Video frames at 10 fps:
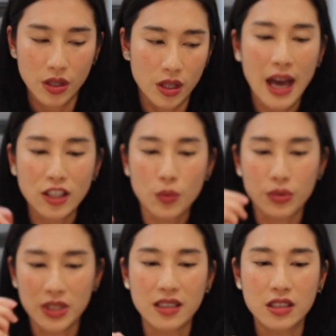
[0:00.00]
它就不
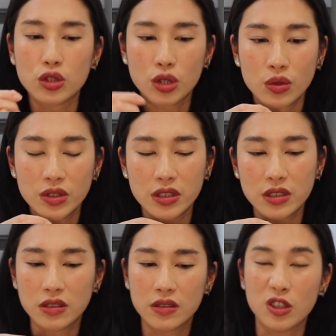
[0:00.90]
像是中
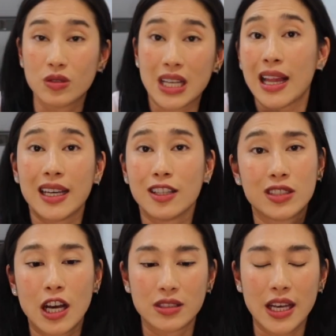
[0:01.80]
式用沙拉油
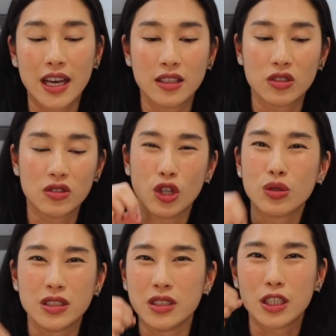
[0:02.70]
炒菜，油
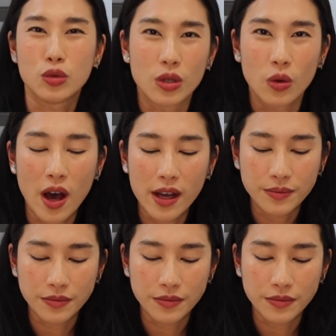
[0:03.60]
只是一个润滑。